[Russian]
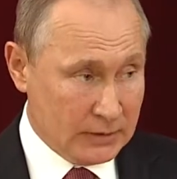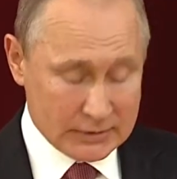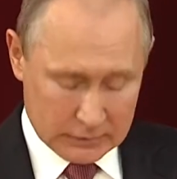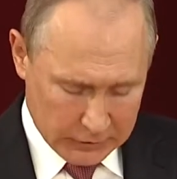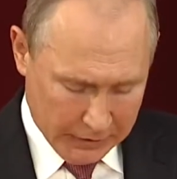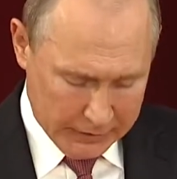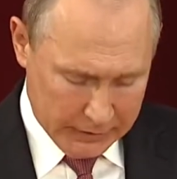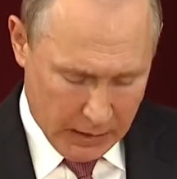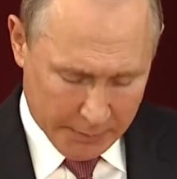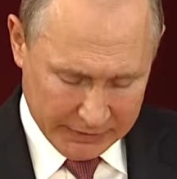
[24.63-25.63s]
Центральный
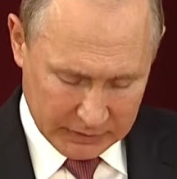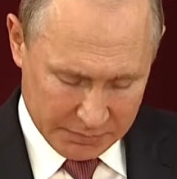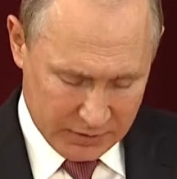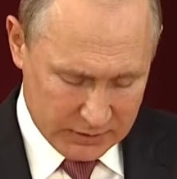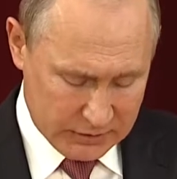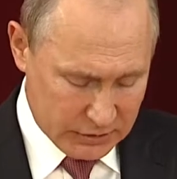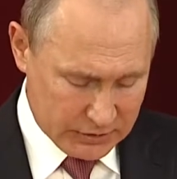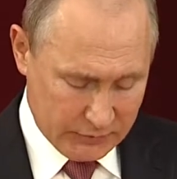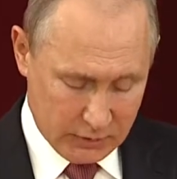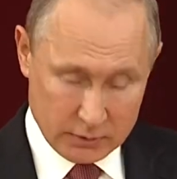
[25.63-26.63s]
аппарат
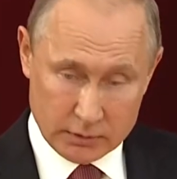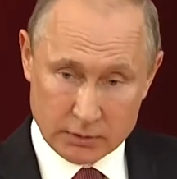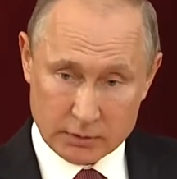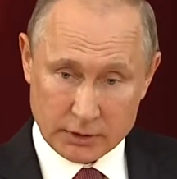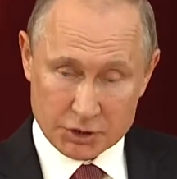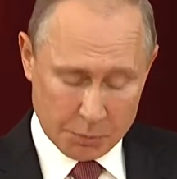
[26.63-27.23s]
министерства, наши